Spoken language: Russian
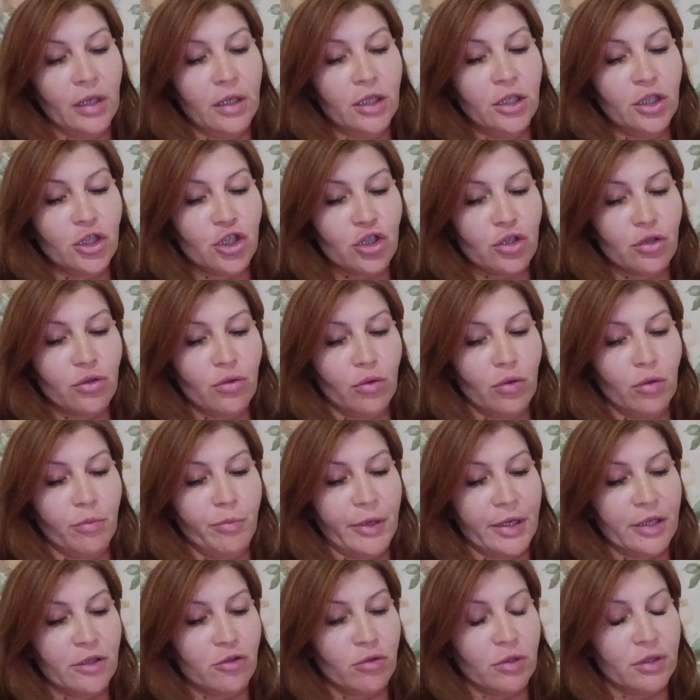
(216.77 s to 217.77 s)
И что
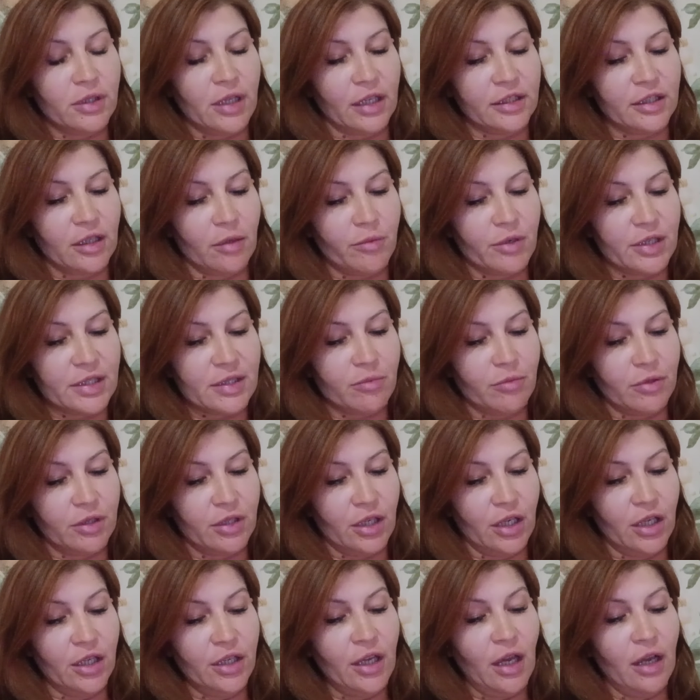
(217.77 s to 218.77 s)
по результатам
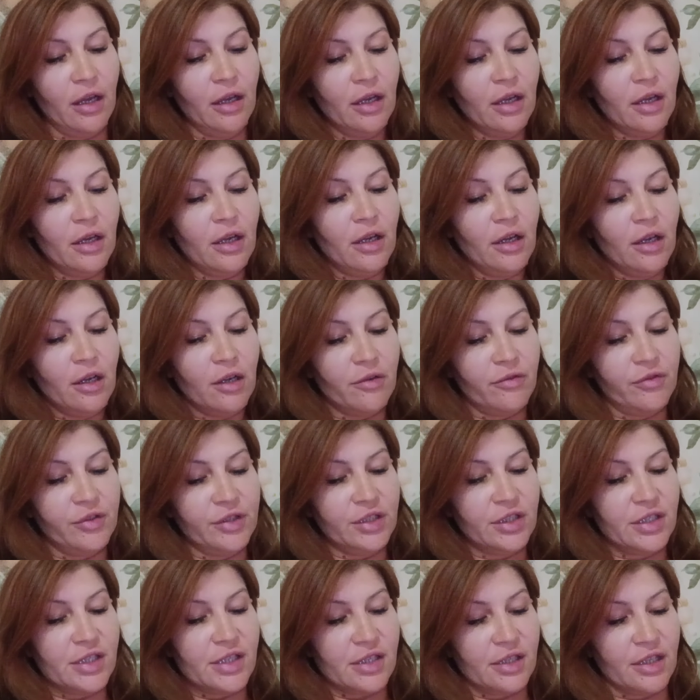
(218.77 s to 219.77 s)
рассмотрения
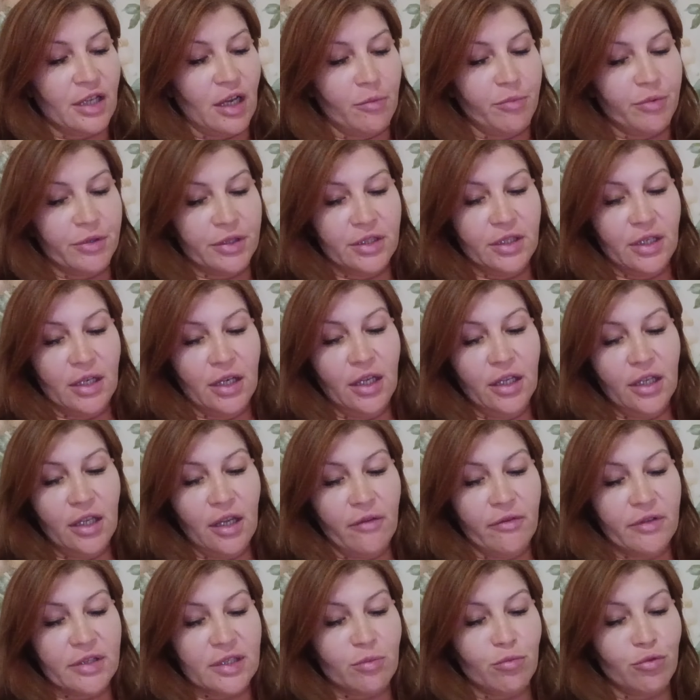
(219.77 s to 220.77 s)
вынесено
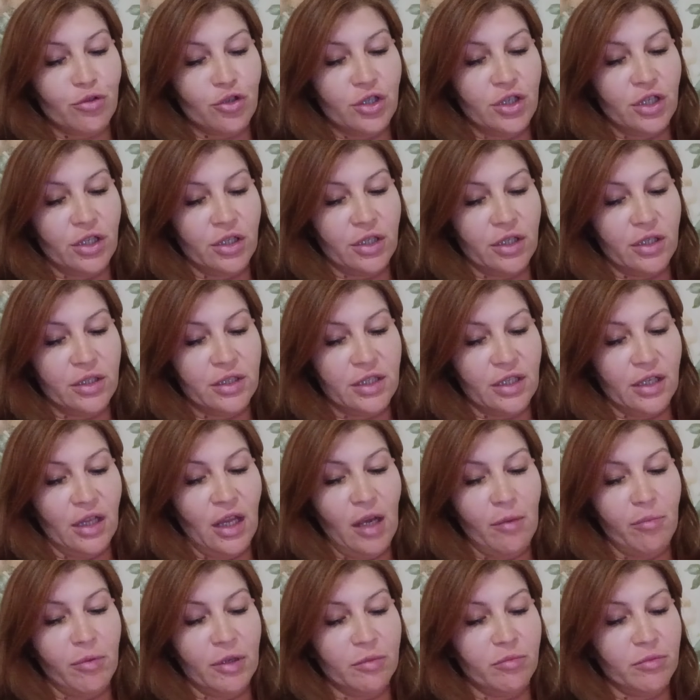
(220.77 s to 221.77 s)
определение о возбуждении
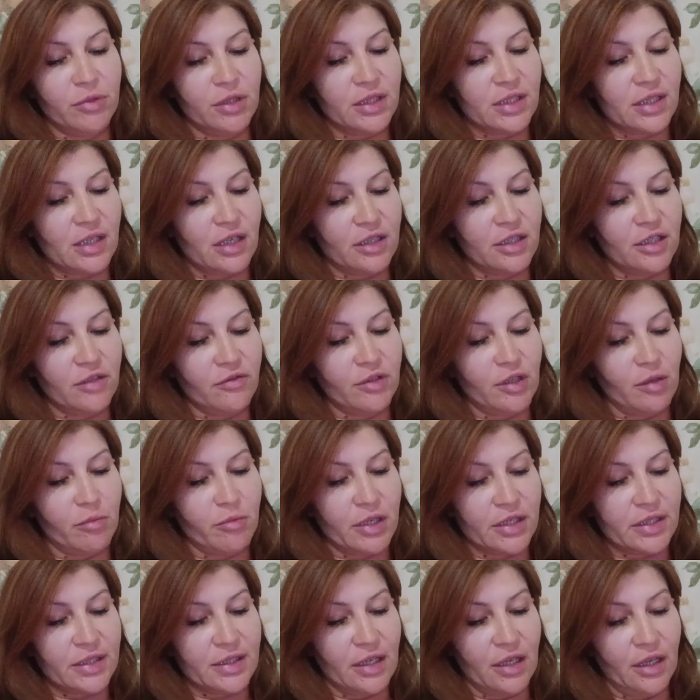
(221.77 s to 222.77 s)
дела об
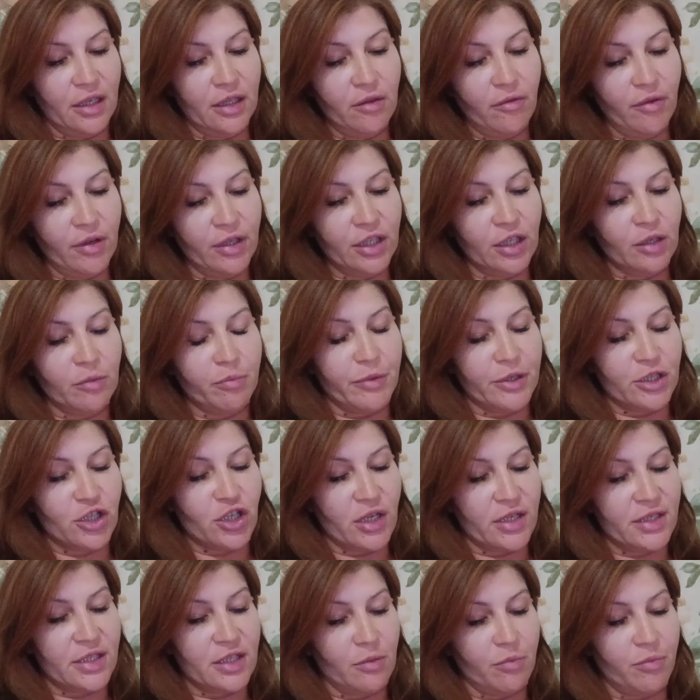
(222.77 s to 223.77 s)
административном расследовании по
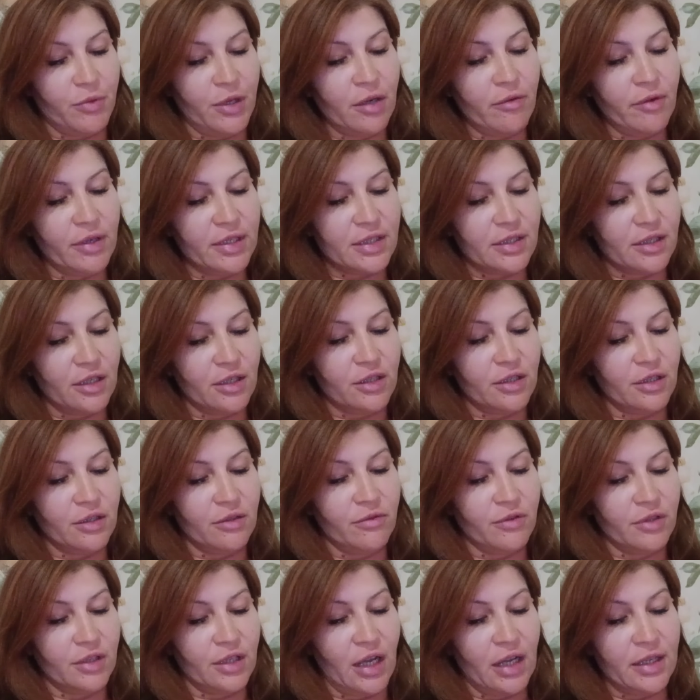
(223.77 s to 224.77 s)
части 1 статьи
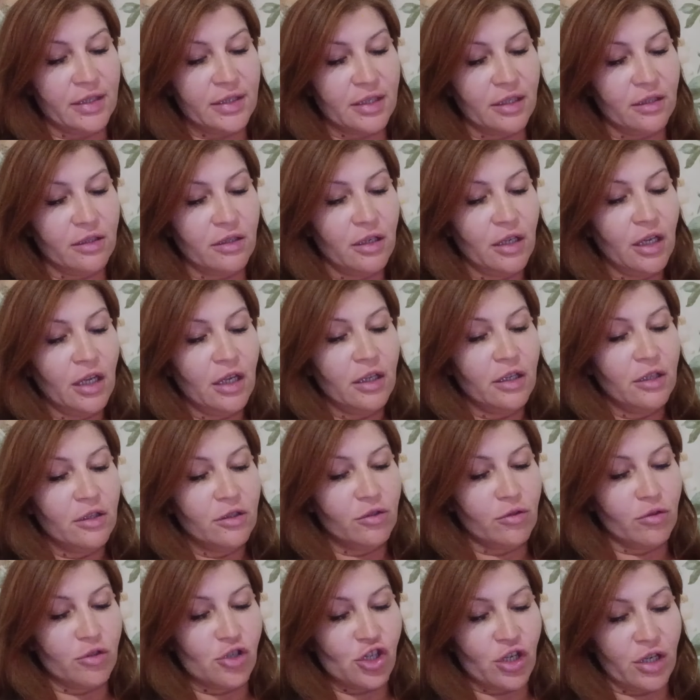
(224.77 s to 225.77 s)

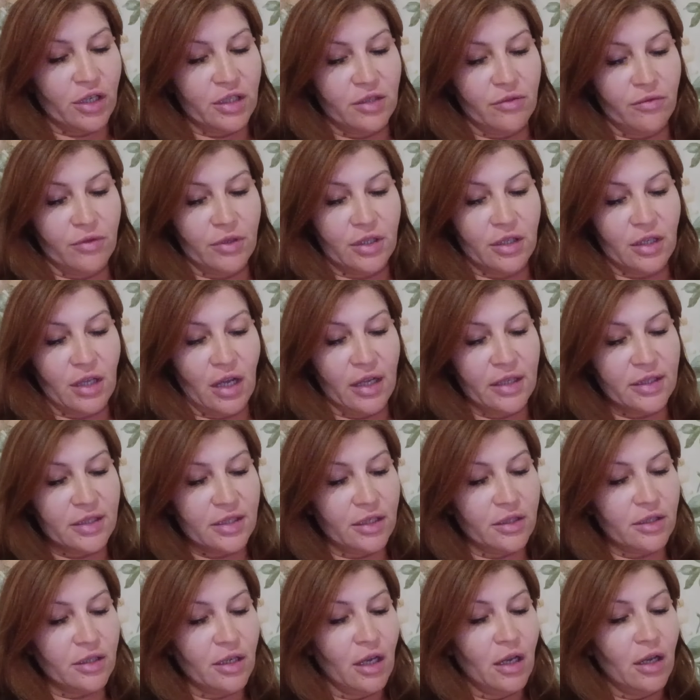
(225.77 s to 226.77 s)

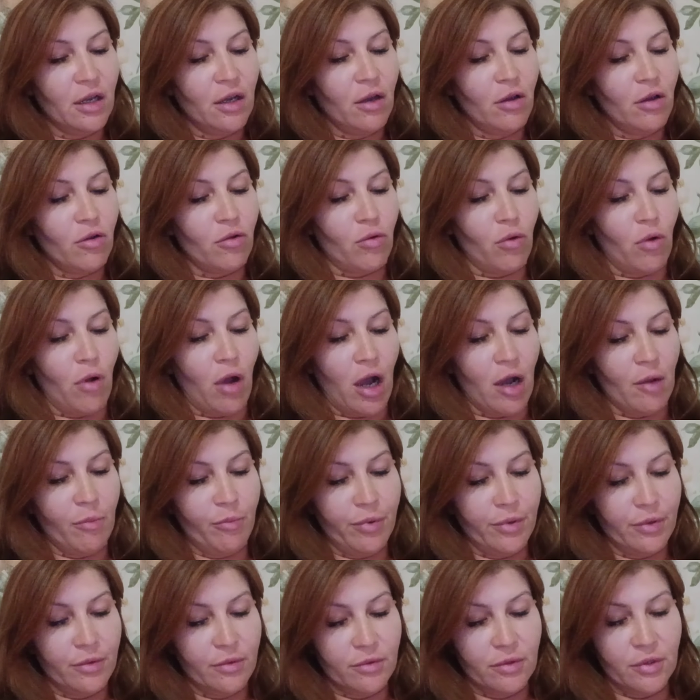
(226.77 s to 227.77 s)
12.19
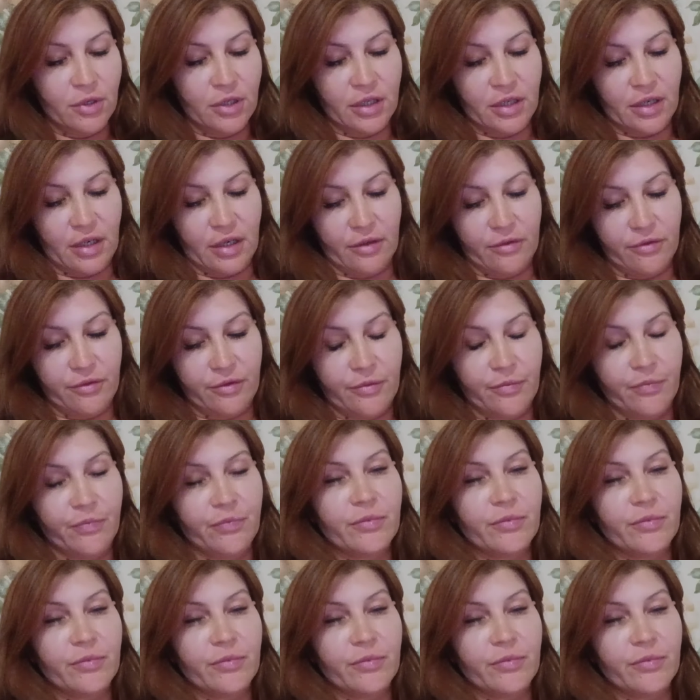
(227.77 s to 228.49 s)
КОАП РФ.